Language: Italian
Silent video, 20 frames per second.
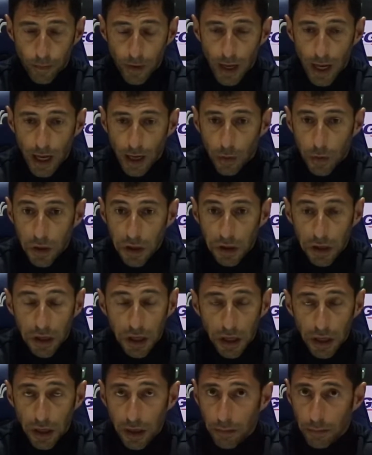e
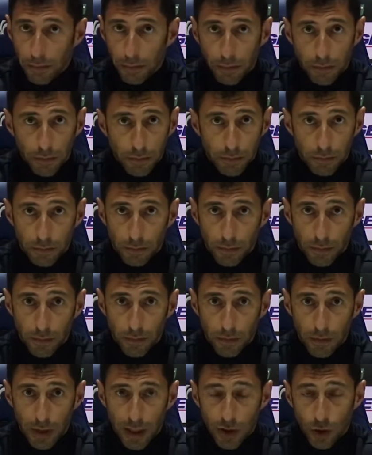quindi
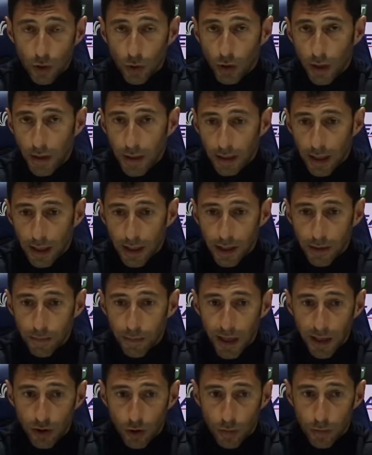mm, assolutamente
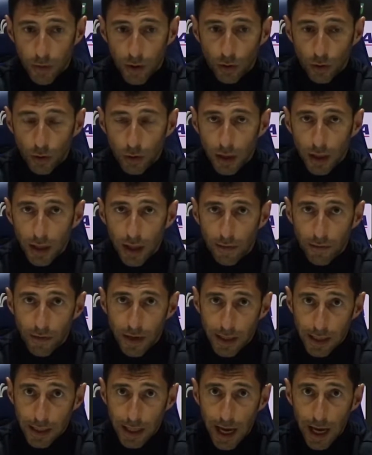rispetto per tutti gli
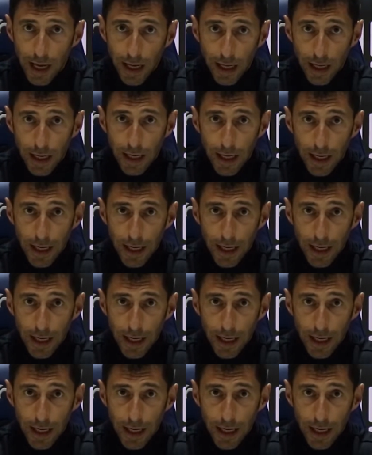avversari